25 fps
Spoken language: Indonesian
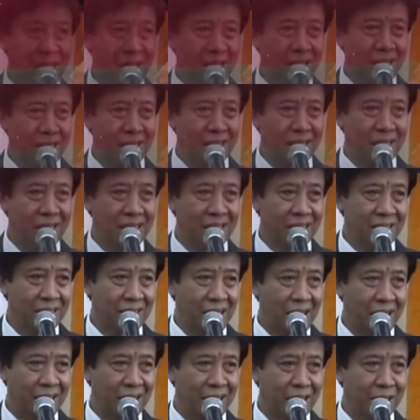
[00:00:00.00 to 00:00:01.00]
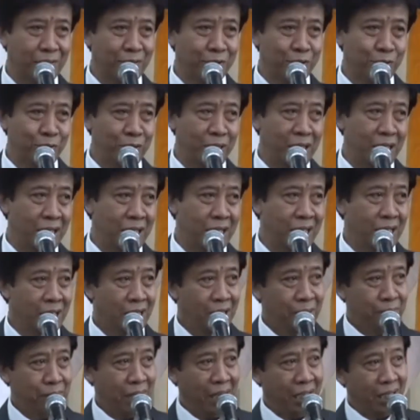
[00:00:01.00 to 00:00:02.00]
hari ini Anda di wisuda.
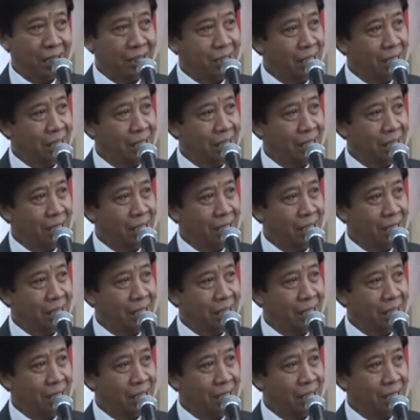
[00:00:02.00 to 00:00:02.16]
Bahkan